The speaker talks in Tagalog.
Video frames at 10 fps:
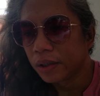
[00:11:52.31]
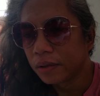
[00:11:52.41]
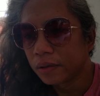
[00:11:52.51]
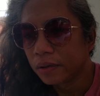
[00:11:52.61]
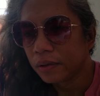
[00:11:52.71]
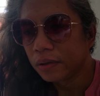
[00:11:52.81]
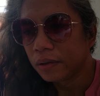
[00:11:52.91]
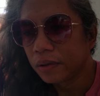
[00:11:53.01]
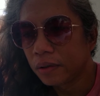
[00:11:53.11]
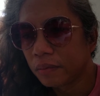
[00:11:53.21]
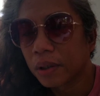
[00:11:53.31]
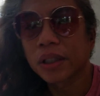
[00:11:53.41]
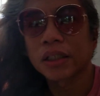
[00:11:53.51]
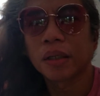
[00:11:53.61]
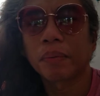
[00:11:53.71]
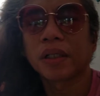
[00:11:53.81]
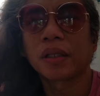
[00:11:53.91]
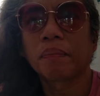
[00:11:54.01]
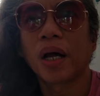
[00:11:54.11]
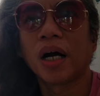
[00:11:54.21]
yung
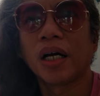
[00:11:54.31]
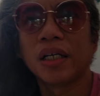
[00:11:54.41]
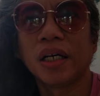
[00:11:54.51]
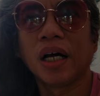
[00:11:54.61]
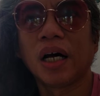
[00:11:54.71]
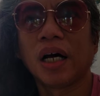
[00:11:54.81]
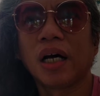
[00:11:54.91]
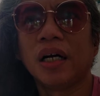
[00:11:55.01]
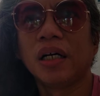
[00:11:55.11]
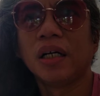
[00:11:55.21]
magtatapang-tapangan lang,